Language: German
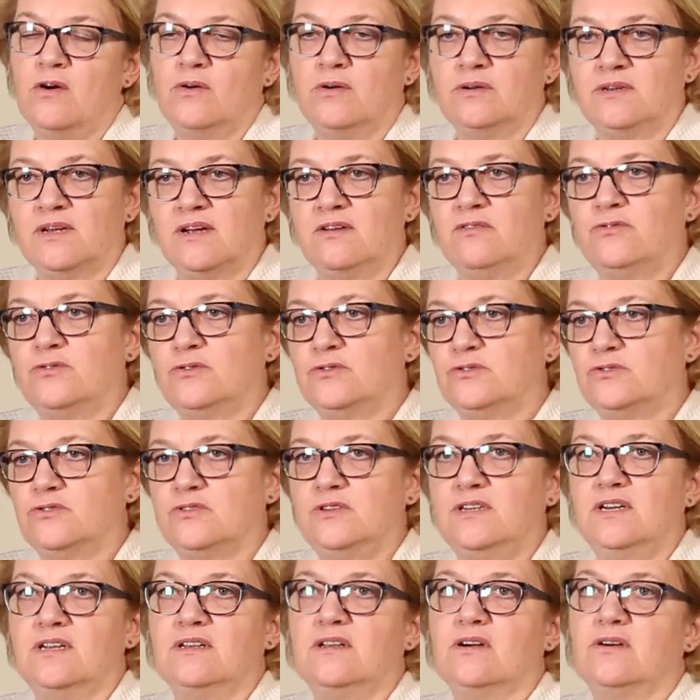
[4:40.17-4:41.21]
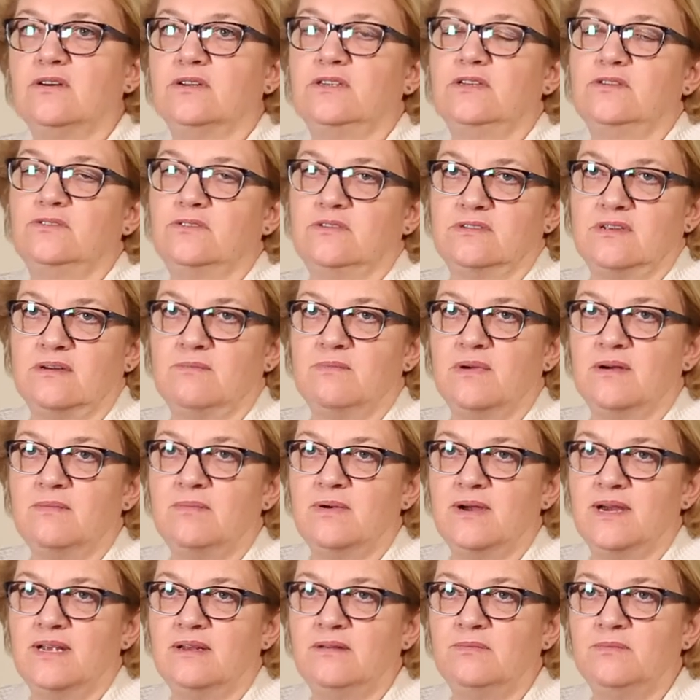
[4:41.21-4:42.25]
Und dann funktioniert auch die
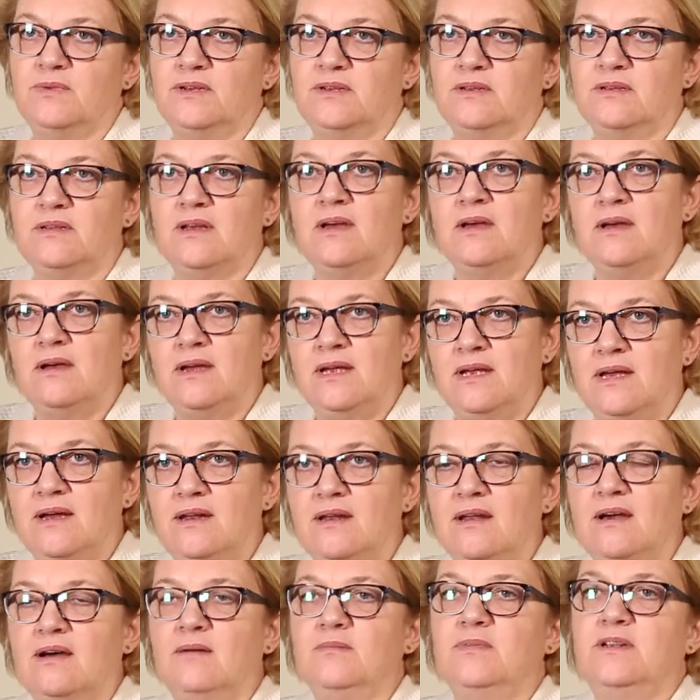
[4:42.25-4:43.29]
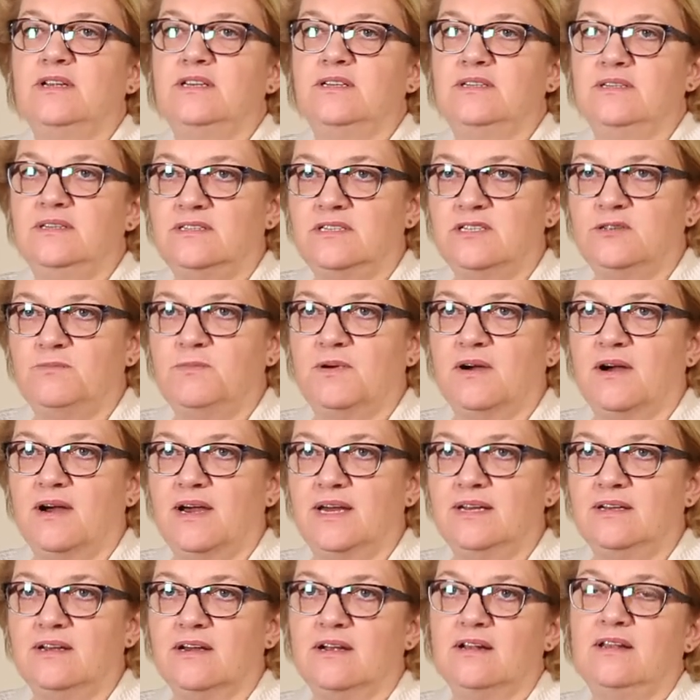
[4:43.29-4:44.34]
Zusammenarbeit mit Ehrenamtlichen, die sich
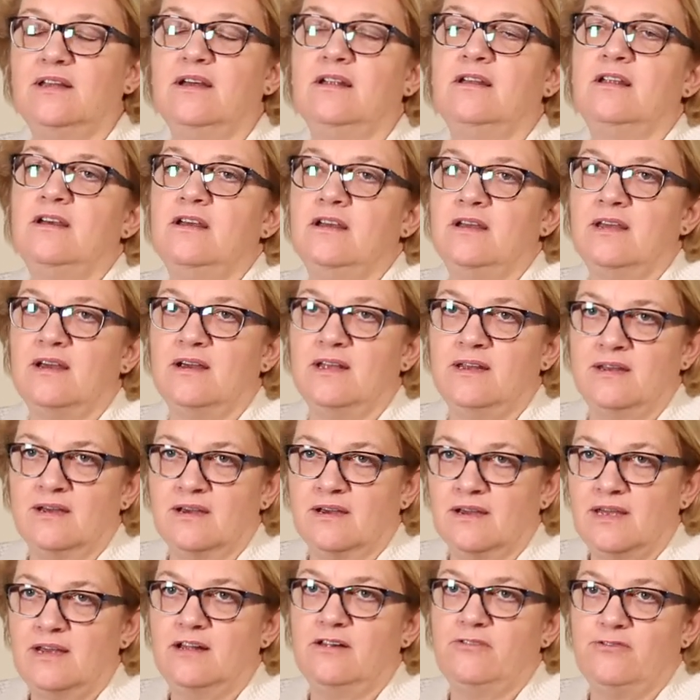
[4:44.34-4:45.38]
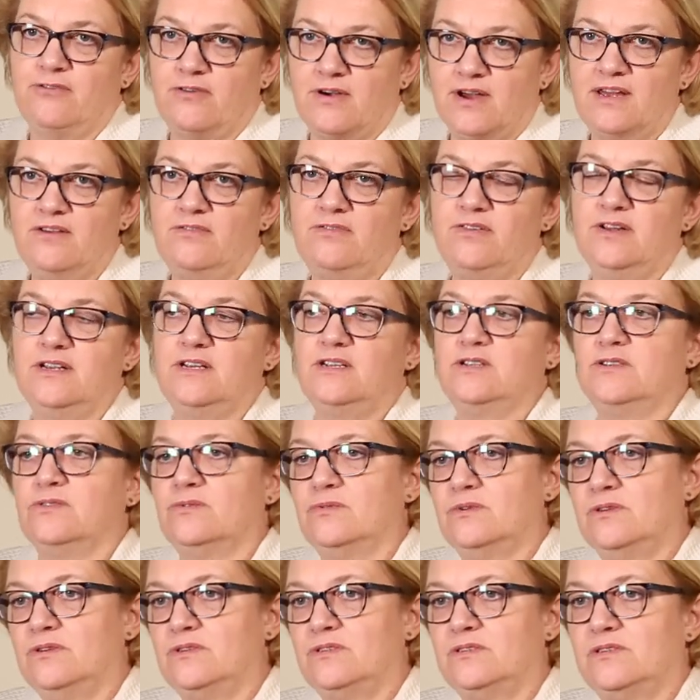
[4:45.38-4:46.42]
bereit erklären, ja in der Regel freiwillig
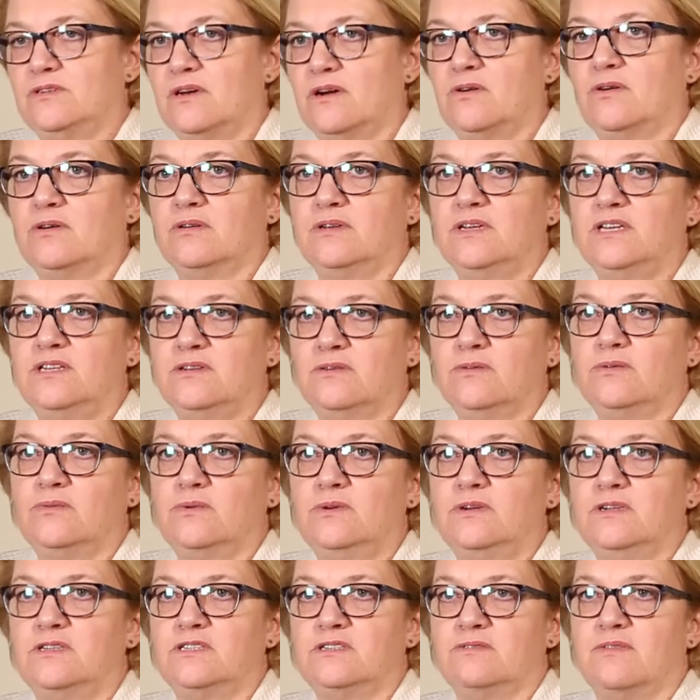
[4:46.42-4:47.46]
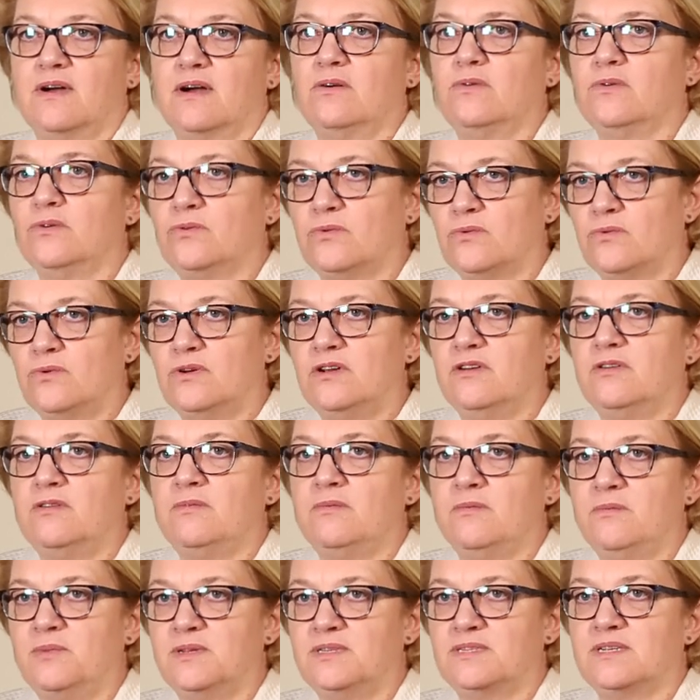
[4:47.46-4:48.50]
und auch nicht ohne Zwang und ohne
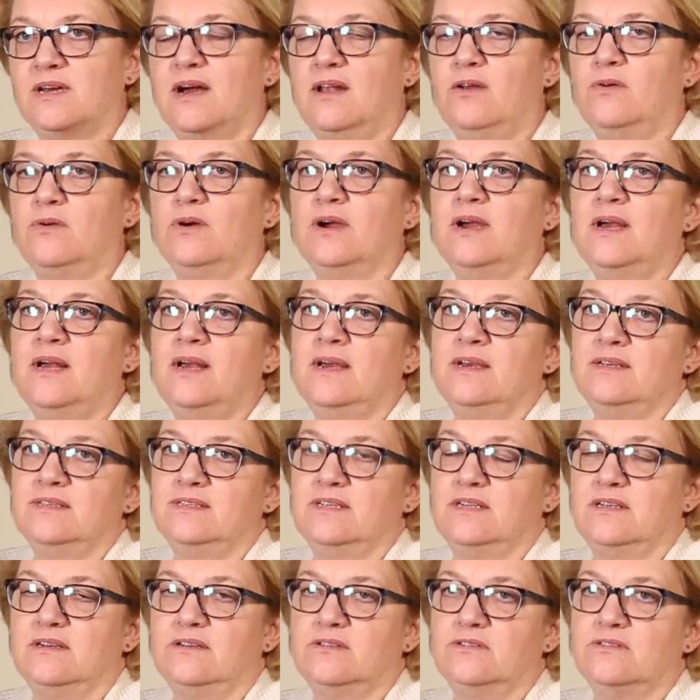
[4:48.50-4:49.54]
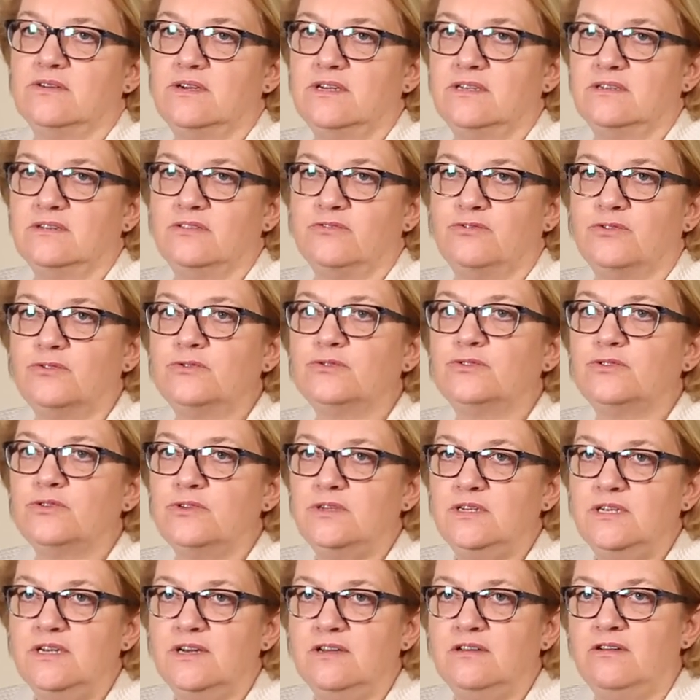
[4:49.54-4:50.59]
Bezahlung sich in solche
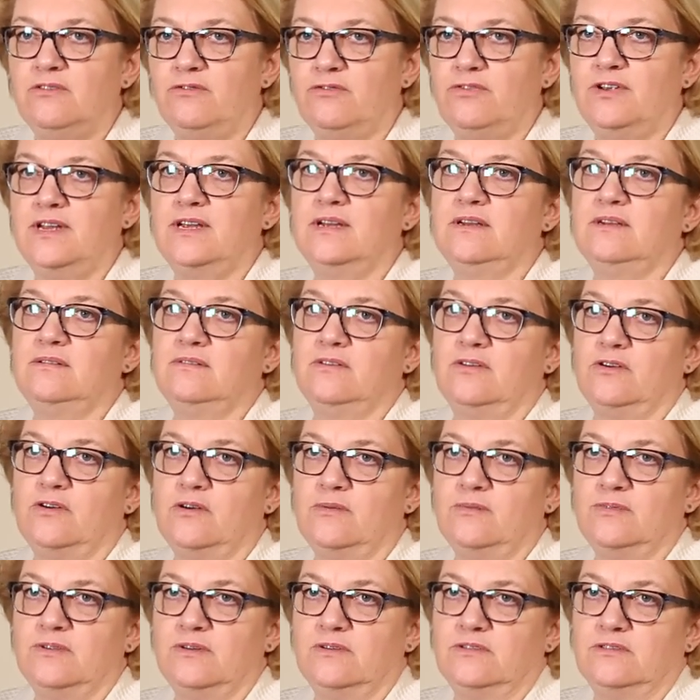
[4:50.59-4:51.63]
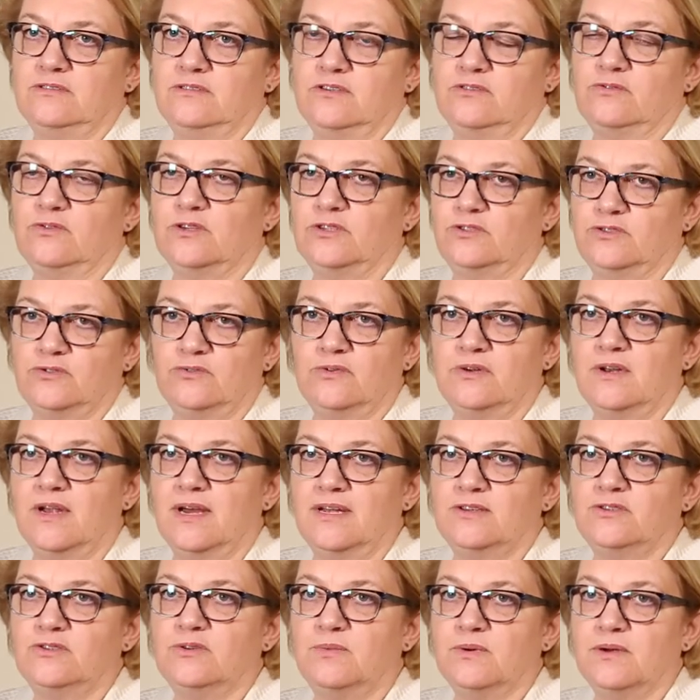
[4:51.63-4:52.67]
funktionierenden Pflegesituationen
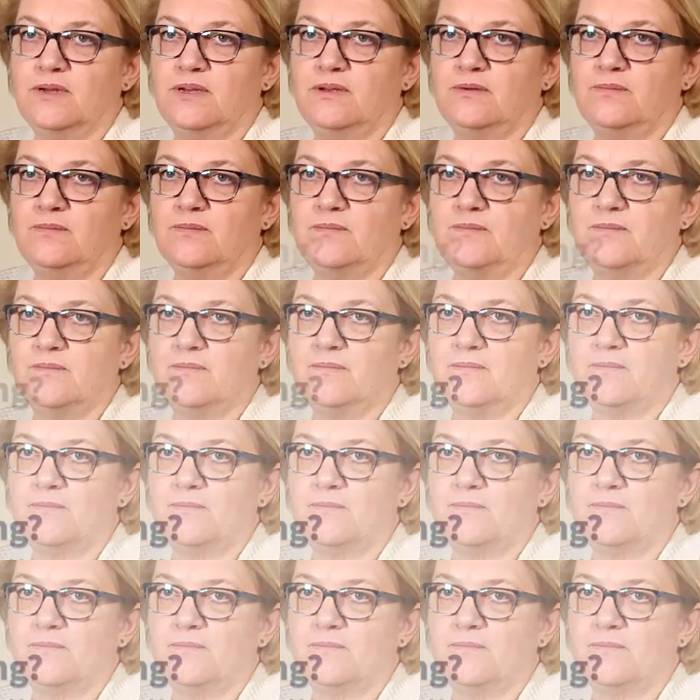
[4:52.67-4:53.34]
einzubringen.